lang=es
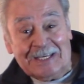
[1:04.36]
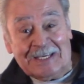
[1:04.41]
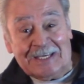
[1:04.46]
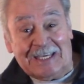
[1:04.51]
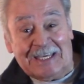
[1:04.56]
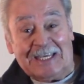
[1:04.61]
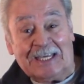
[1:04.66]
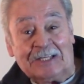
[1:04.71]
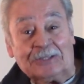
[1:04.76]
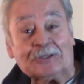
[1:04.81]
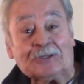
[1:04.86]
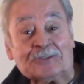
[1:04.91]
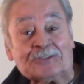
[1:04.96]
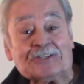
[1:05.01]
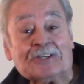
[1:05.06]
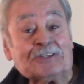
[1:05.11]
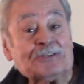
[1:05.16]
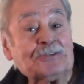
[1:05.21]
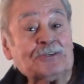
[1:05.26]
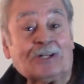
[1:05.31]
y
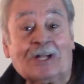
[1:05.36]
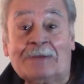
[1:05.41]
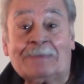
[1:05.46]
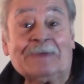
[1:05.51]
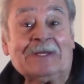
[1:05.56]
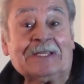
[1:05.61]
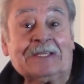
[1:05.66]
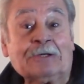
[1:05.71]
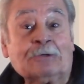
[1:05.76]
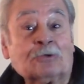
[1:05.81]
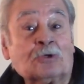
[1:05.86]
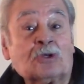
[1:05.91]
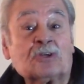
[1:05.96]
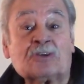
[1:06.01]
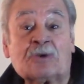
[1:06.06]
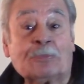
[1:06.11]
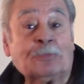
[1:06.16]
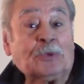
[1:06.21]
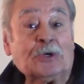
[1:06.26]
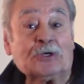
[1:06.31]
entonces solamente uno
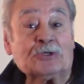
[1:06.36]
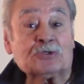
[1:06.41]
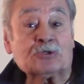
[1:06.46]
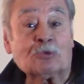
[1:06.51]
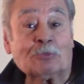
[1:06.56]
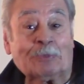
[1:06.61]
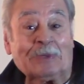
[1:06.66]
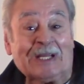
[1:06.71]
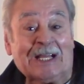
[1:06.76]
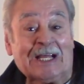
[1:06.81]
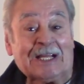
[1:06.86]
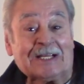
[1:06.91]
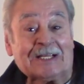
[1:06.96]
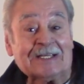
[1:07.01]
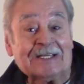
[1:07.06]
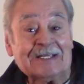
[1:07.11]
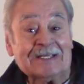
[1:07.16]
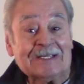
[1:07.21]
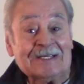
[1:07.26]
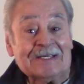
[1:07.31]
se puede
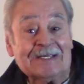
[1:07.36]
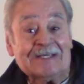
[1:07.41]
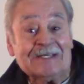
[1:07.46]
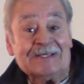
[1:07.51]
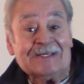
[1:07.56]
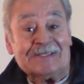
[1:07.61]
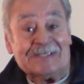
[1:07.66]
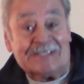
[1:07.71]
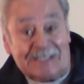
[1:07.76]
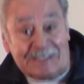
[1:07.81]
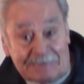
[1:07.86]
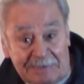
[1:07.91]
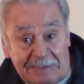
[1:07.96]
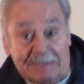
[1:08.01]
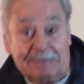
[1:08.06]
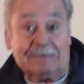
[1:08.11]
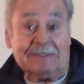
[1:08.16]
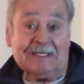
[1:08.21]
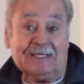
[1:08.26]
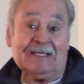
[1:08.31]
superar si
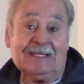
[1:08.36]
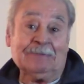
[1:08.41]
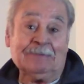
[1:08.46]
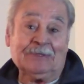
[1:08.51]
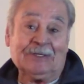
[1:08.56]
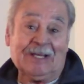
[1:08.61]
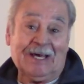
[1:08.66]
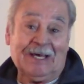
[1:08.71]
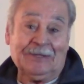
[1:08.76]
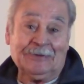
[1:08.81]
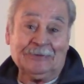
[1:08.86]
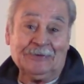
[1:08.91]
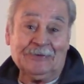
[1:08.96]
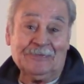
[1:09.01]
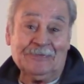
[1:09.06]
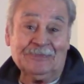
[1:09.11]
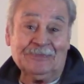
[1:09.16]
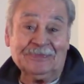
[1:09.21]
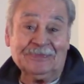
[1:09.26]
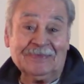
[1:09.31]
vive
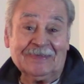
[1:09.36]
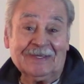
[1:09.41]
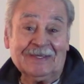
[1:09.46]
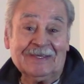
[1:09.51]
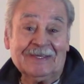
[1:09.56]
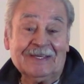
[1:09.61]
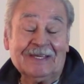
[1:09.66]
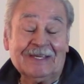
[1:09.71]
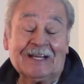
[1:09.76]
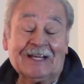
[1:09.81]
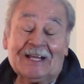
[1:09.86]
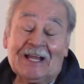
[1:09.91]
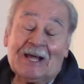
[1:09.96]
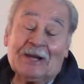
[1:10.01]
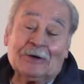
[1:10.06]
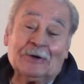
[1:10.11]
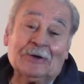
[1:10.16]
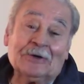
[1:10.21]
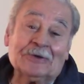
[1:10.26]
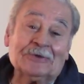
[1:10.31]
enamorado.
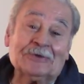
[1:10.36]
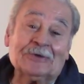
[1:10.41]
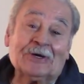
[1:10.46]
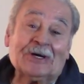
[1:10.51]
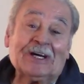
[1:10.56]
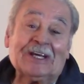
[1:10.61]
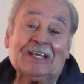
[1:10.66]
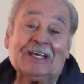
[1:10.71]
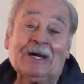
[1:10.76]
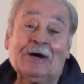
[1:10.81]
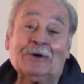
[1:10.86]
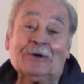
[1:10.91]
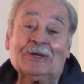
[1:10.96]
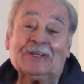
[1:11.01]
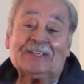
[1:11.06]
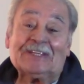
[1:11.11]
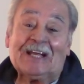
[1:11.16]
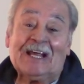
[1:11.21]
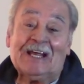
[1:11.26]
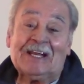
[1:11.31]
Claro, yo quería hoy
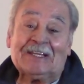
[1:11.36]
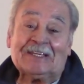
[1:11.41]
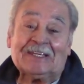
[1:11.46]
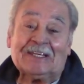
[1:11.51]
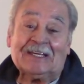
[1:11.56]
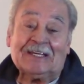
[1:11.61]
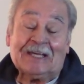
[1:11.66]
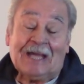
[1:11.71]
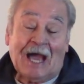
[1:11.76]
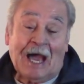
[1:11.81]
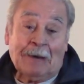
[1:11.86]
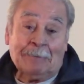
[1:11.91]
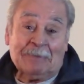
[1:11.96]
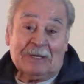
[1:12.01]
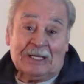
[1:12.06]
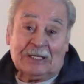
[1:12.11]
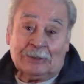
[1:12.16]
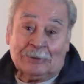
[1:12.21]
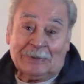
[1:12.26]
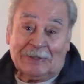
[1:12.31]
traerte a
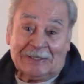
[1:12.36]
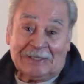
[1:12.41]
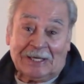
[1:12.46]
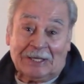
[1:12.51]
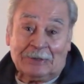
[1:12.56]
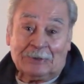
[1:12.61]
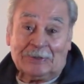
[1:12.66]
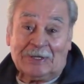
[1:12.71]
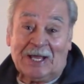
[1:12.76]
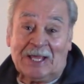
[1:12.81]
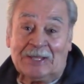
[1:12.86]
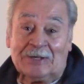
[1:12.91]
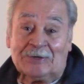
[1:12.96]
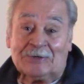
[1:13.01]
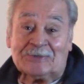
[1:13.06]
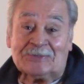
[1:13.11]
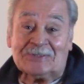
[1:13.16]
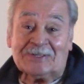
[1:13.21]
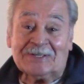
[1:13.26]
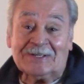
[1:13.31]
mis 91
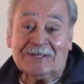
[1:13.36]
años